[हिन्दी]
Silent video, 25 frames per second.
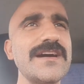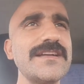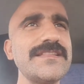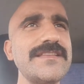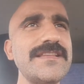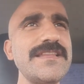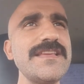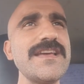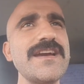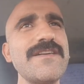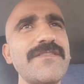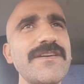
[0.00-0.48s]

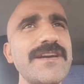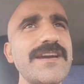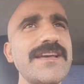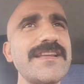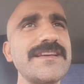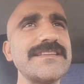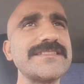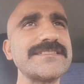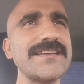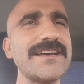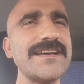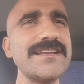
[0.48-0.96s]
अदलिया
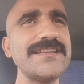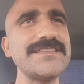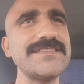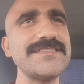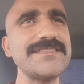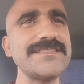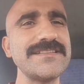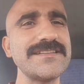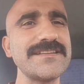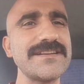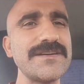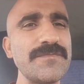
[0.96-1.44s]
वगैरह सारी
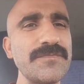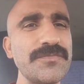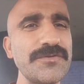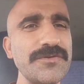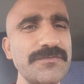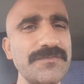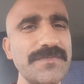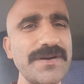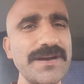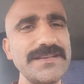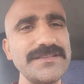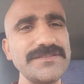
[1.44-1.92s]
चीज़ें
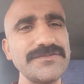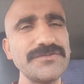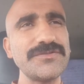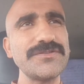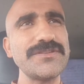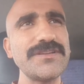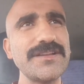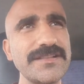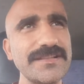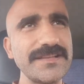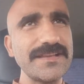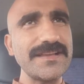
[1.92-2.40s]
कंप्रोमाइज़
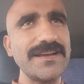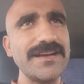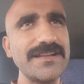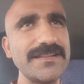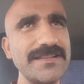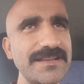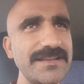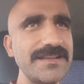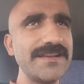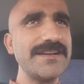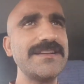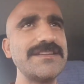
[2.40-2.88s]
हो जाती हैं
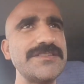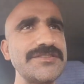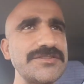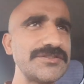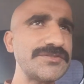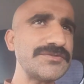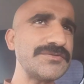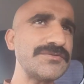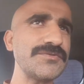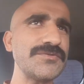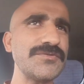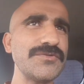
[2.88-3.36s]
अदलिया इन
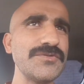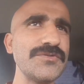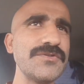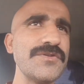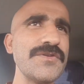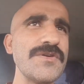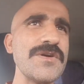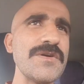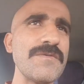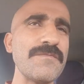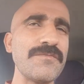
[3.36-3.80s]
चीज़ों को